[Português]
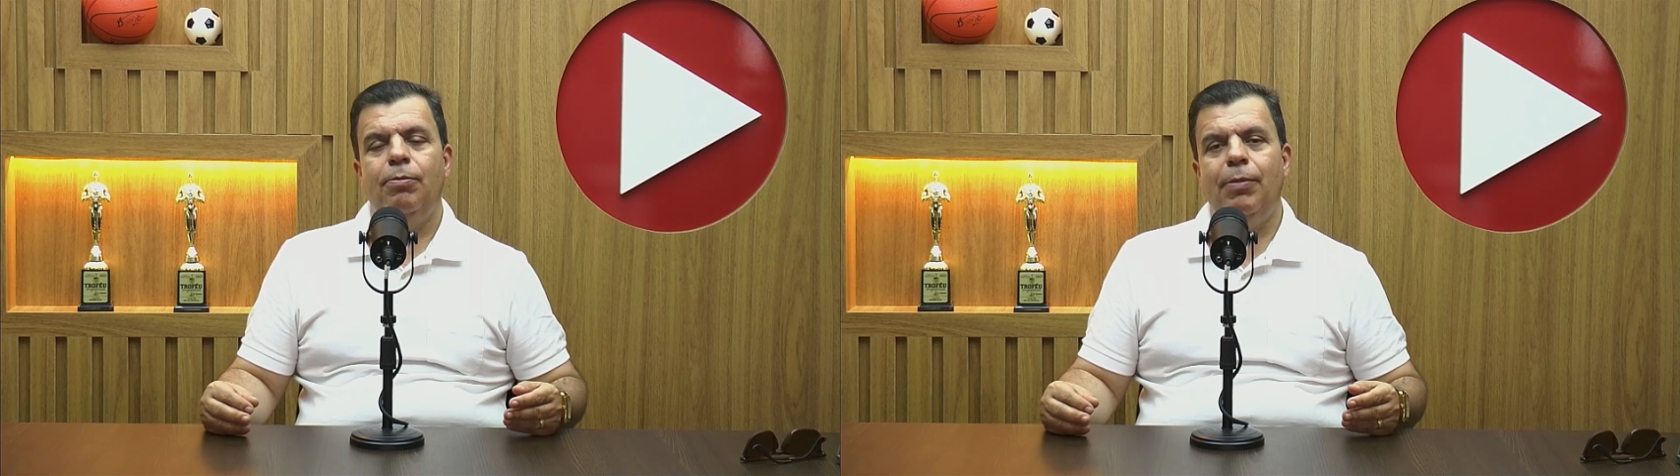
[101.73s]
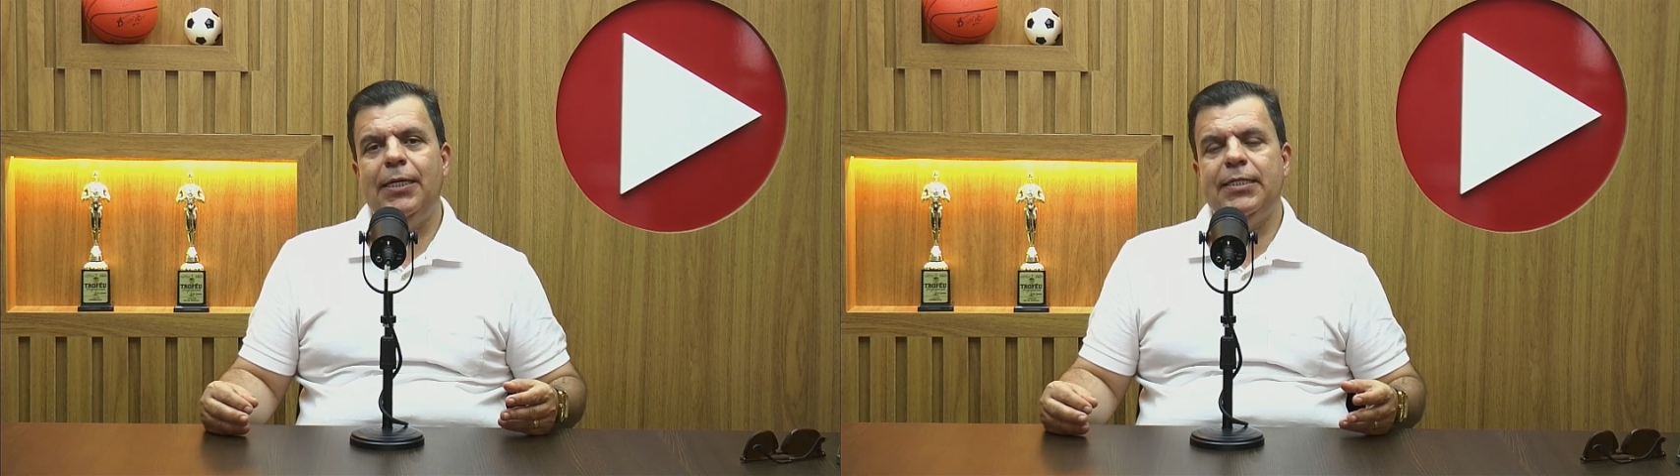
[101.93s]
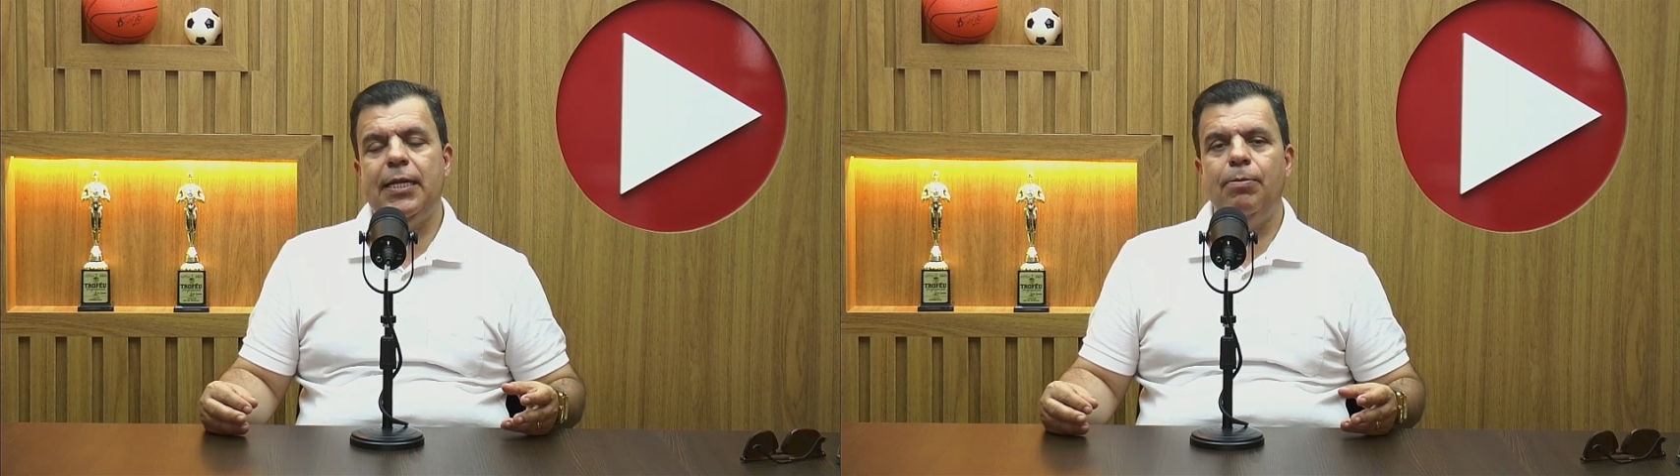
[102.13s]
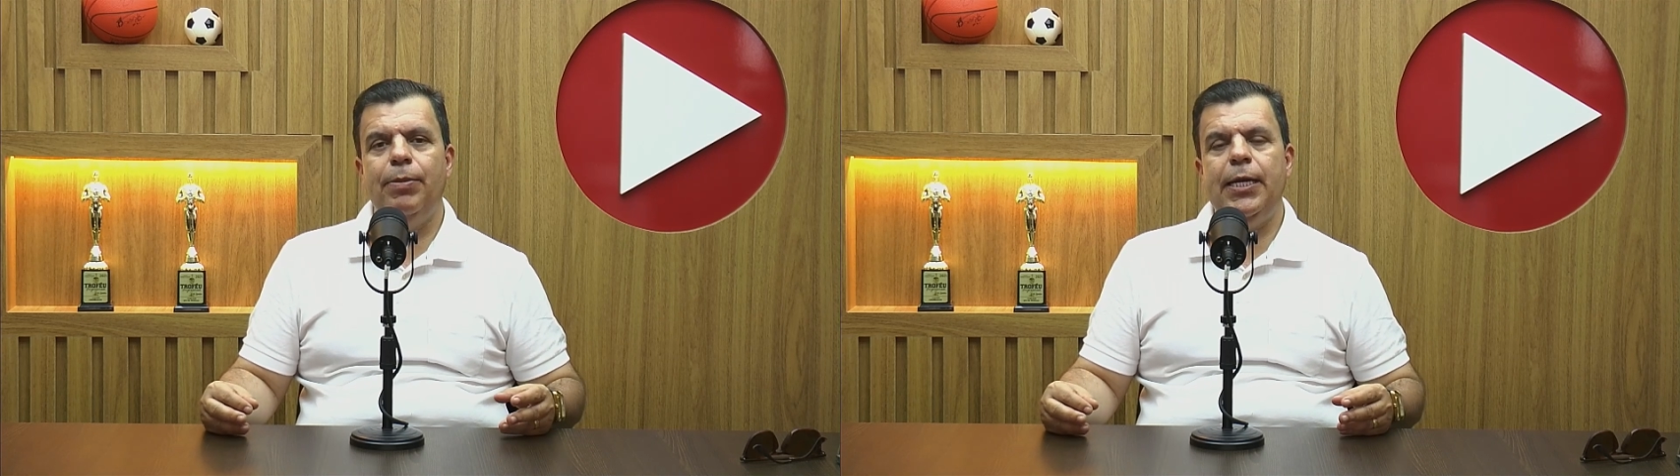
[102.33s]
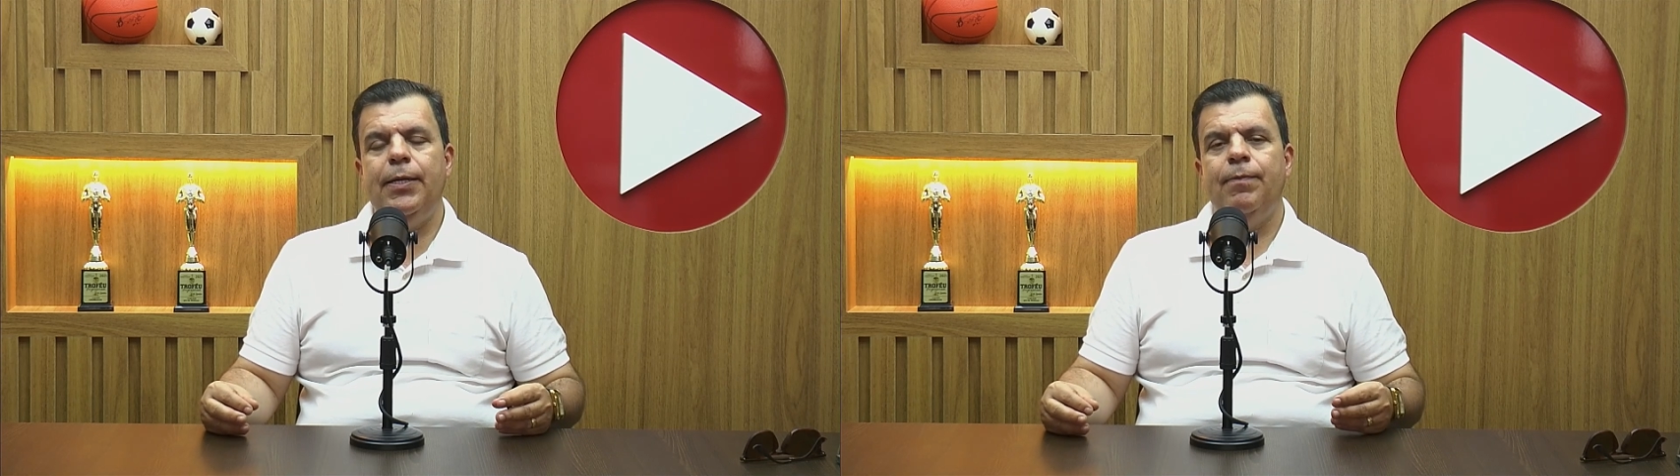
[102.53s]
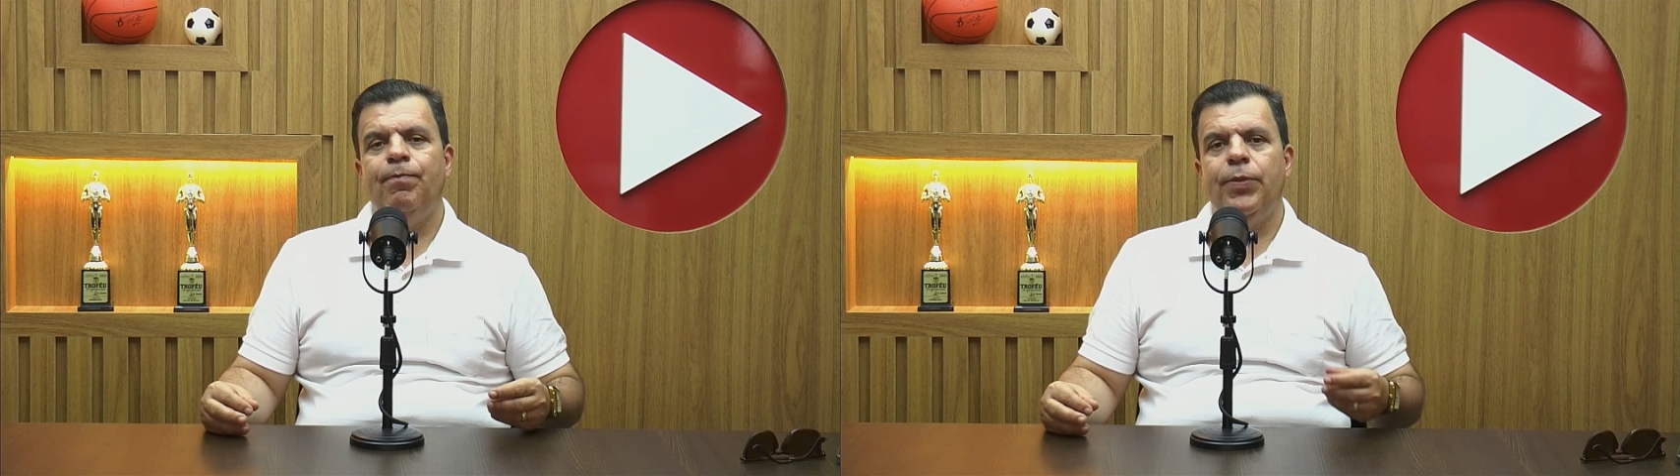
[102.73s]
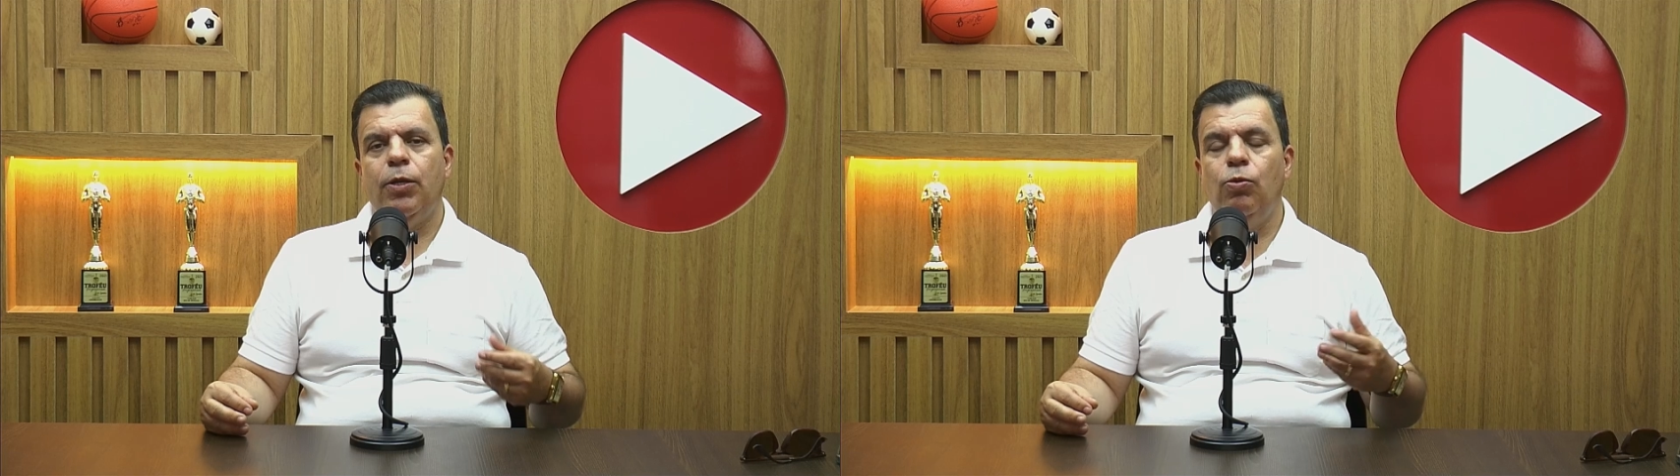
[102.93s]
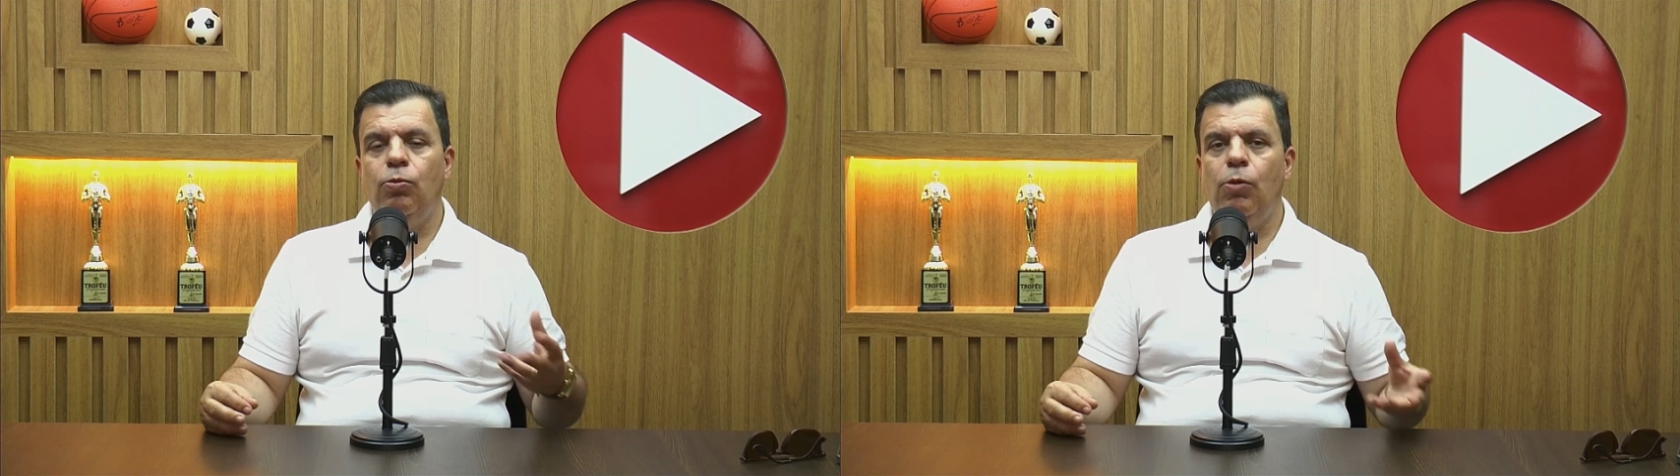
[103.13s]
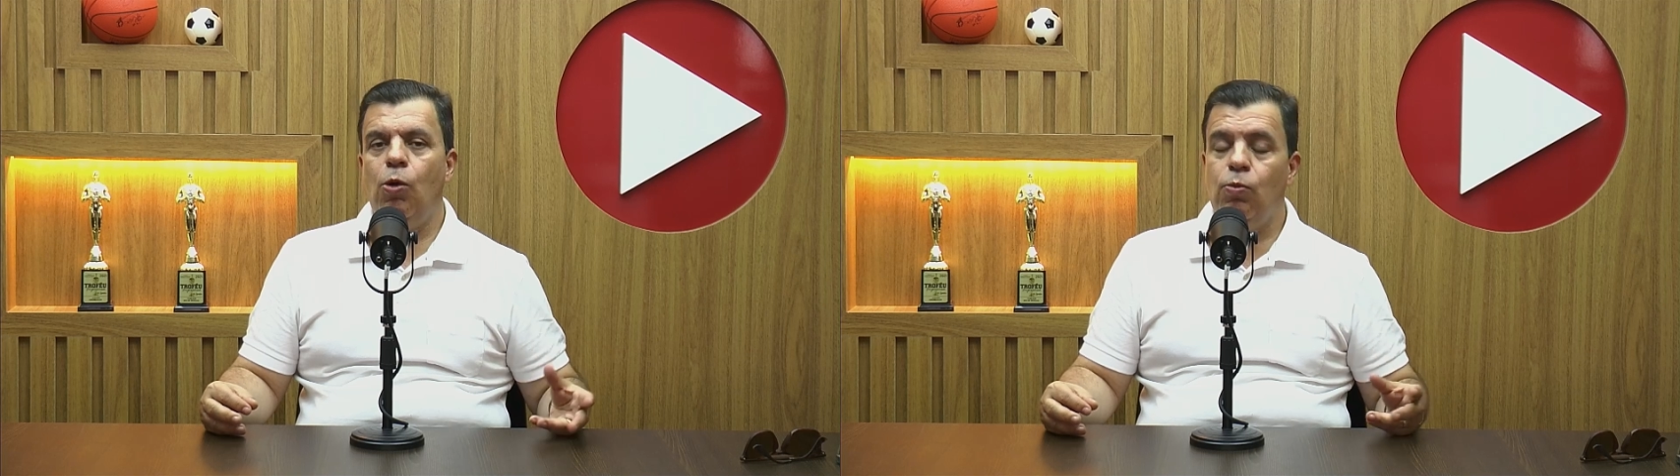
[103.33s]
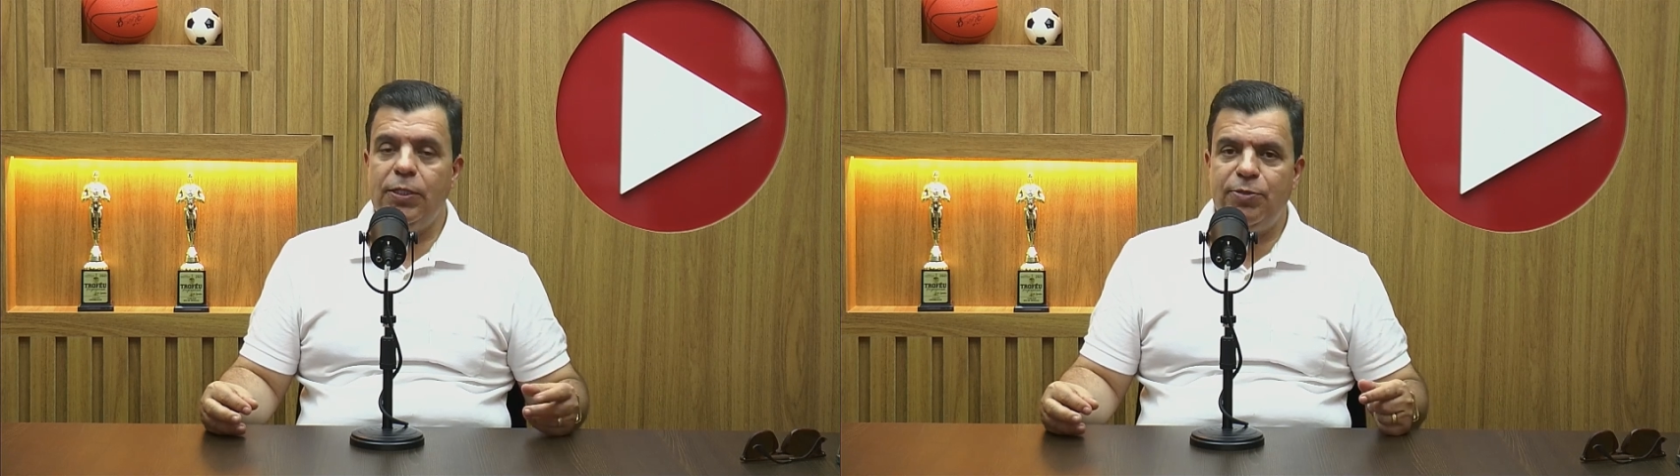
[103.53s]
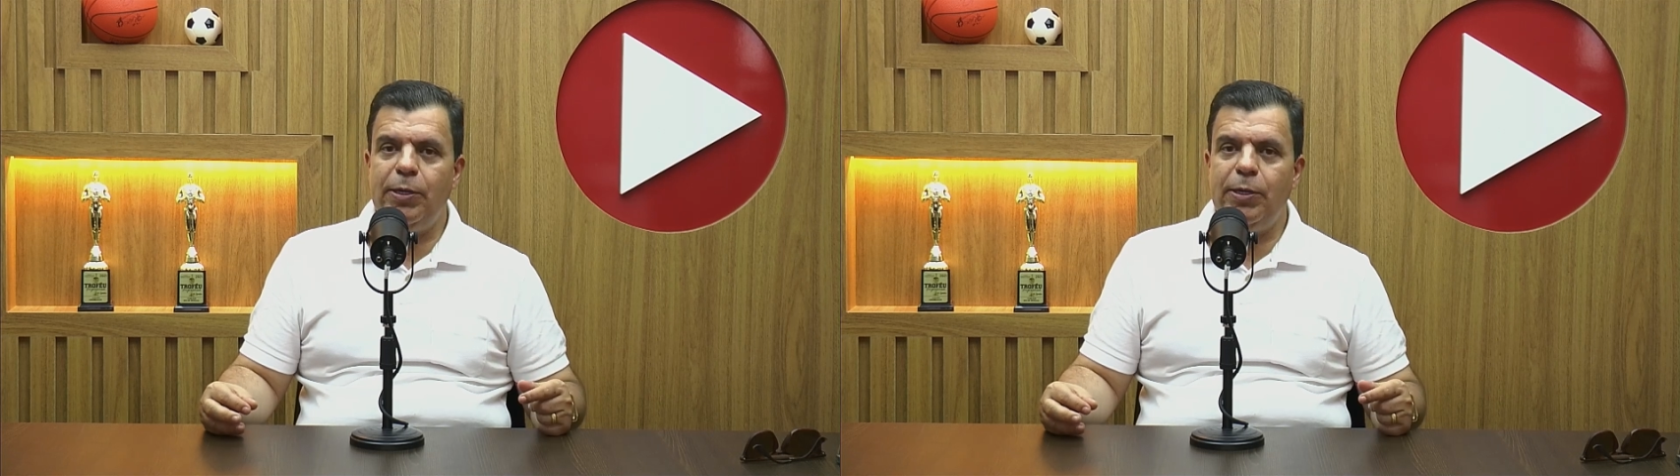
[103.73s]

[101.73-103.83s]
mas também com algumas